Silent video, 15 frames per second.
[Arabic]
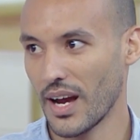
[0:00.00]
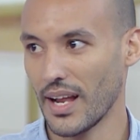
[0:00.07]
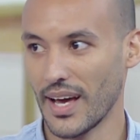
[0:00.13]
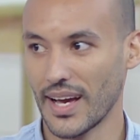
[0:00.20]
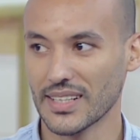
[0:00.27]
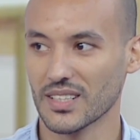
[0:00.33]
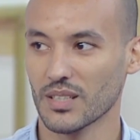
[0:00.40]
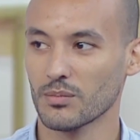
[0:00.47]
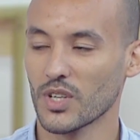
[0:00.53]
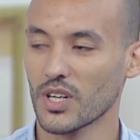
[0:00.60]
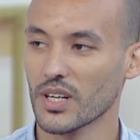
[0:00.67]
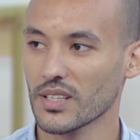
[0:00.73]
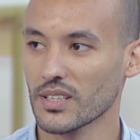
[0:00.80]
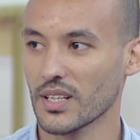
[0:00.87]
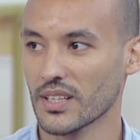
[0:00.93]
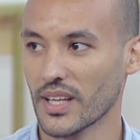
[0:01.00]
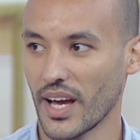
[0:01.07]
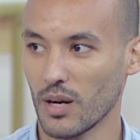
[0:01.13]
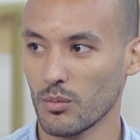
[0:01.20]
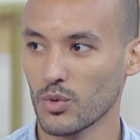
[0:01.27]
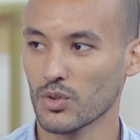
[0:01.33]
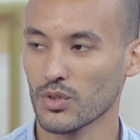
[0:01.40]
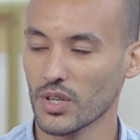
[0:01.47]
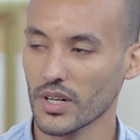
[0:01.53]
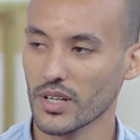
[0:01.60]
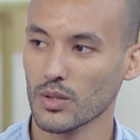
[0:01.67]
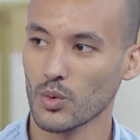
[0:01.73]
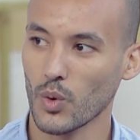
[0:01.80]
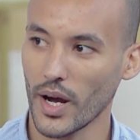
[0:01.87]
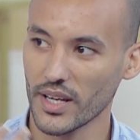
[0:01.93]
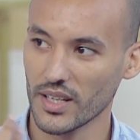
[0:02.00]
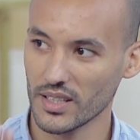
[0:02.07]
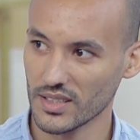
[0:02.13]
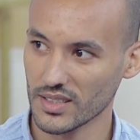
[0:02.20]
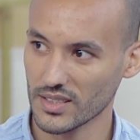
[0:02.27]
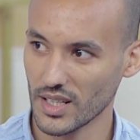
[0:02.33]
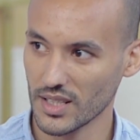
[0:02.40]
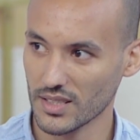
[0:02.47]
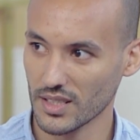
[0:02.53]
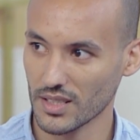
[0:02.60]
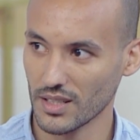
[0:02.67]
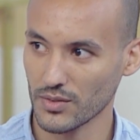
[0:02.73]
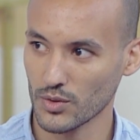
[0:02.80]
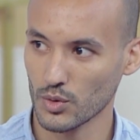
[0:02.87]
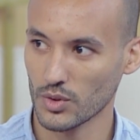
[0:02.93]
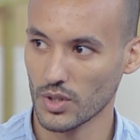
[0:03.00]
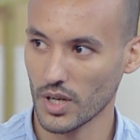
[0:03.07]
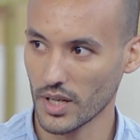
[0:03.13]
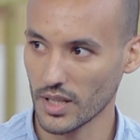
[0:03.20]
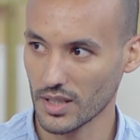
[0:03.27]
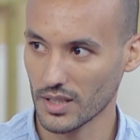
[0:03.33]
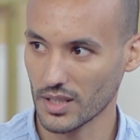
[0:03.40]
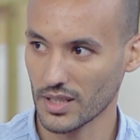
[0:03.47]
على حسب درجه التعامل ودرجه وعي الانسان ذات نفسه ودرجه